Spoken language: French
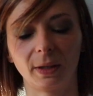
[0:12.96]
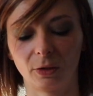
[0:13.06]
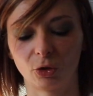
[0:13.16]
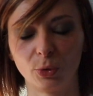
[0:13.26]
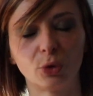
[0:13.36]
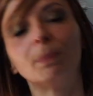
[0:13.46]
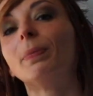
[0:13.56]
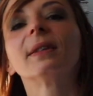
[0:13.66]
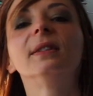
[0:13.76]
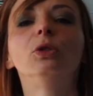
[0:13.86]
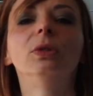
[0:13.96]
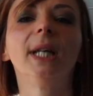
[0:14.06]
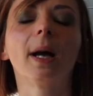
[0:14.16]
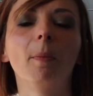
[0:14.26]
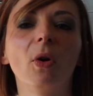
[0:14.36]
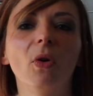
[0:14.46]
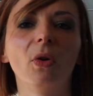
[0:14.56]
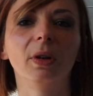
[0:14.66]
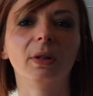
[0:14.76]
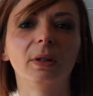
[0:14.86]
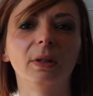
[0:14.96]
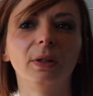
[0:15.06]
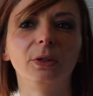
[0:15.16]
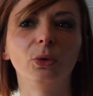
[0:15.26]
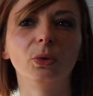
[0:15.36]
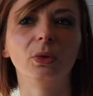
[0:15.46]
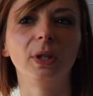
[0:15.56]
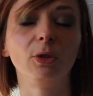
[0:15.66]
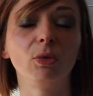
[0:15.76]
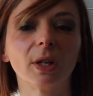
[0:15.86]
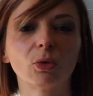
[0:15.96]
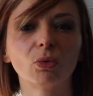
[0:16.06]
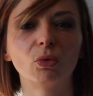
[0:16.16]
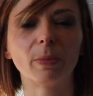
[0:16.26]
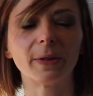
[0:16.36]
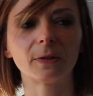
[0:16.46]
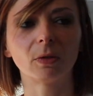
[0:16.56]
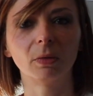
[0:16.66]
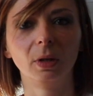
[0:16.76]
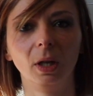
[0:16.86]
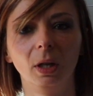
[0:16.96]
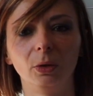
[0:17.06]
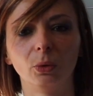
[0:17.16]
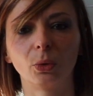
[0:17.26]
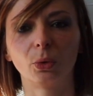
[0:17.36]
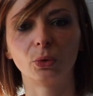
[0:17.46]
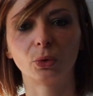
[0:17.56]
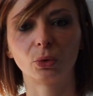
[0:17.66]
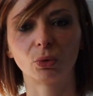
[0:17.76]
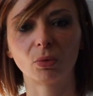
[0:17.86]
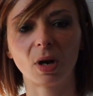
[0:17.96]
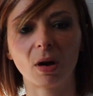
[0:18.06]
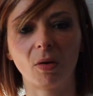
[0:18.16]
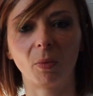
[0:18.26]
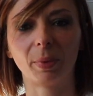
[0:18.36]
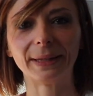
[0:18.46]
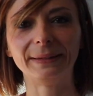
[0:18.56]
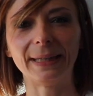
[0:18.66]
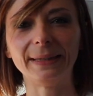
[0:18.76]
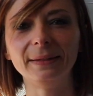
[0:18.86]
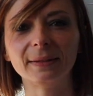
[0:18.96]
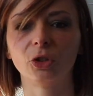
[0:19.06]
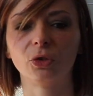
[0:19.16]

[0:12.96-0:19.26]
Je m'occupe particulièrement de l'éducation du patient, donc que ce soit en prédialyse.